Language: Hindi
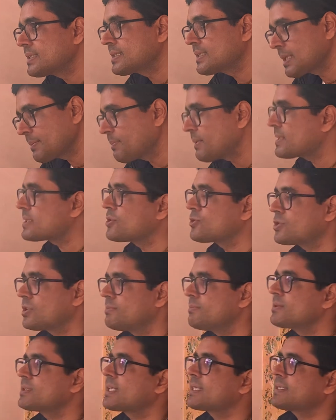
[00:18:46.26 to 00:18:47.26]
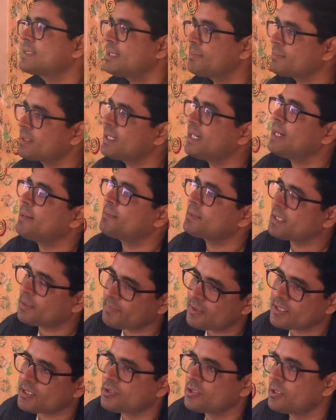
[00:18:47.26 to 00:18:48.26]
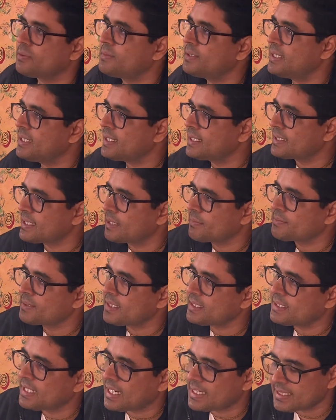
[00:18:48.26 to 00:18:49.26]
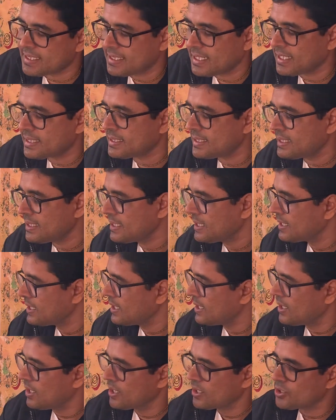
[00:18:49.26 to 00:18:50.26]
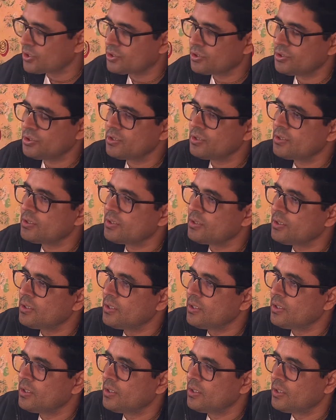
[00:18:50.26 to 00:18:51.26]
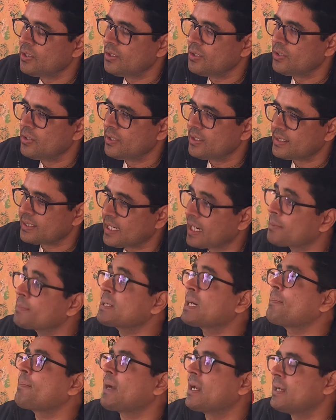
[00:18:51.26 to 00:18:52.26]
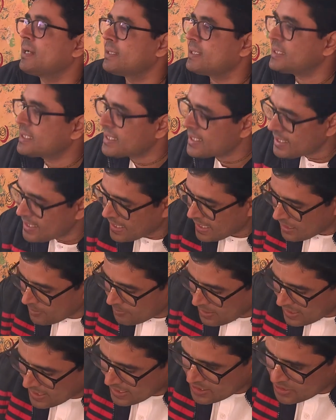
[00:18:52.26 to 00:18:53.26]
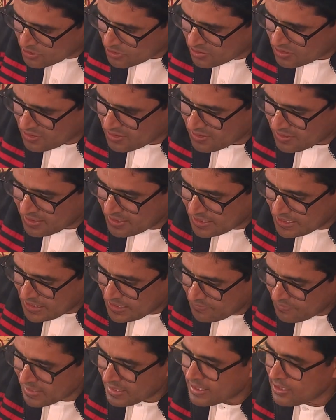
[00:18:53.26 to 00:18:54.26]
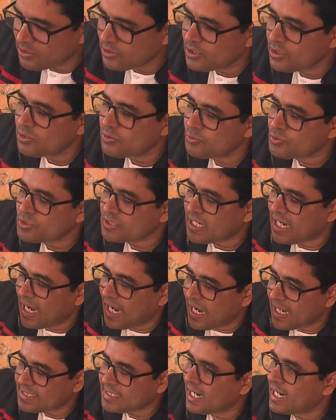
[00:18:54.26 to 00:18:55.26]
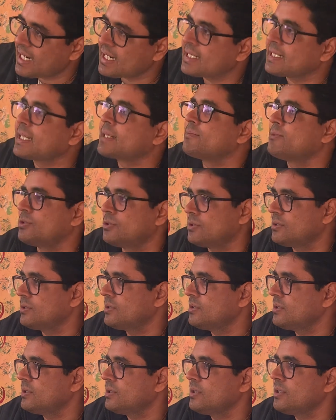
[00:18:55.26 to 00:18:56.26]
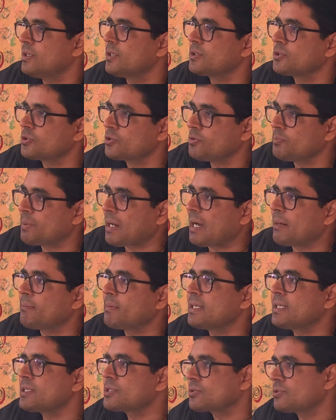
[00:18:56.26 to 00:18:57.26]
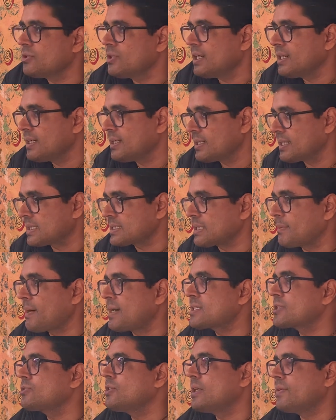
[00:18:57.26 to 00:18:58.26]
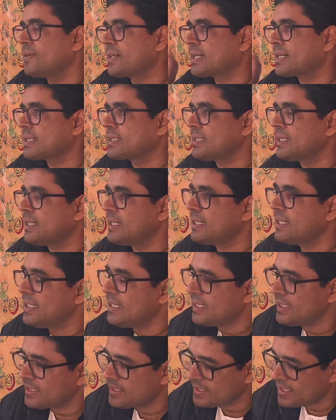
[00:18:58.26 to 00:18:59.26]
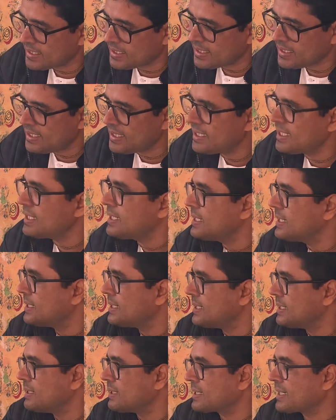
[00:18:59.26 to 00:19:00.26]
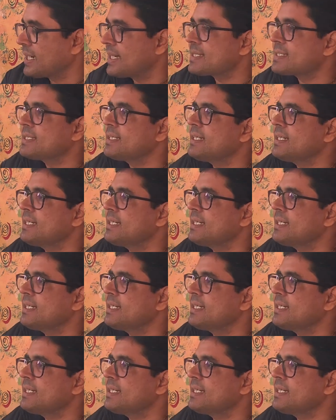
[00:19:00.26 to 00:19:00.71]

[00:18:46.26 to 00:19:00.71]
तपस्वचम सत्यम दया तपस्वचम ये धर्म के चार सिद्धांत हैं तो धर्म का पालन कि हमारा जो जीवन हो उसका आधार धर्म हो तो ब्राह्मण इसको समाज को अवेयर करते हैं क्षत्रिय कैसे